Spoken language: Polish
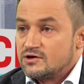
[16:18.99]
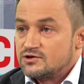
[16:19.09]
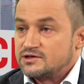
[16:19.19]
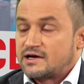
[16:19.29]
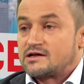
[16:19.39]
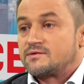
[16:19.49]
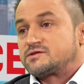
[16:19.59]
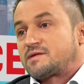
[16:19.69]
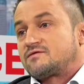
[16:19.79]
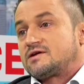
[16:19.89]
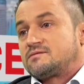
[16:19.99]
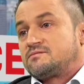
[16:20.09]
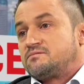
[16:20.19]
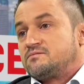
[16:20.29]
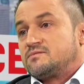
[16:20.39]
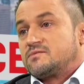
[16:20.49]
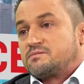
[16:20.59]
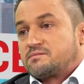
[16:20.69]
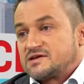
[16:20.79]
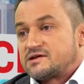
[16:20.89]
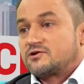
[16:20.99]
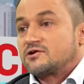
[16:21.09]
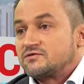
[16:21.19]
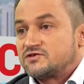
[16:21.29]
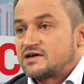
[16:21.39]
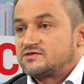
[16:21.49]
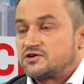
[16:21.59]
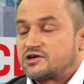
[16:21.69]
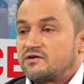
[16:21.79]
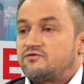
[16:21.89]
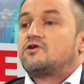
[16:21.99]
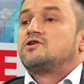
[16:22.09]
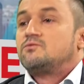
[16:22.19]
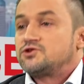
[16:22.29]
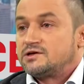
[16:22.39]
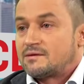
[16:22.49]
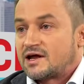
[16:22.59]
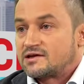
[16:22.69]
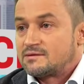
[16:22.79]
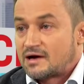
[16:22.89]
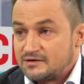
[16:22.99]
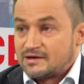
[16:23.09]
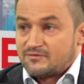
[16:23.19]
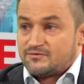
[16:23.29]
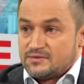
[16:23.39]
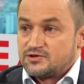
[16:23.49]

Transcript: Czyli tak na dobrą sprawę prezydent Grunkiewicz-Walc w Warszawie w ogóle nie musi nam radnym ani nam